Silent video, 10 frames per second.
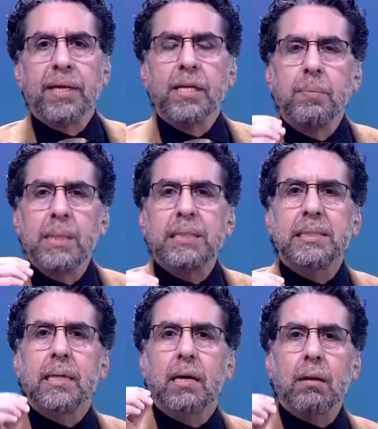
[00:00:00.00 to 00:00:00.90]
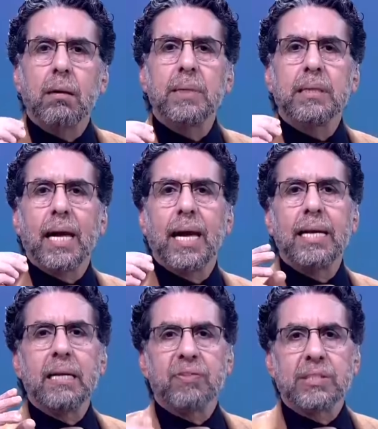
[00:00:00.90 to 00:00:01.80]
يمس كرامه
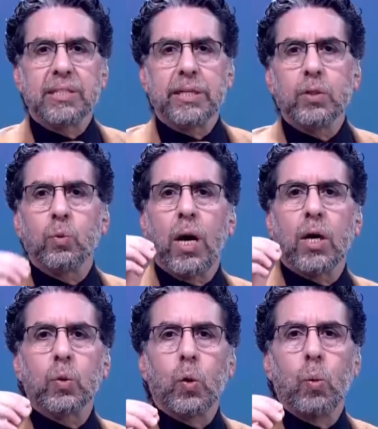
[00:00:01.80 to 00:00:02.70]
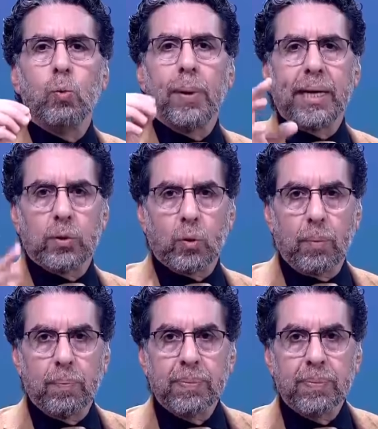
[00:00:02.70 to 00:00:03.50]
اهالينا في الصعيد وعرضهم وبناتهم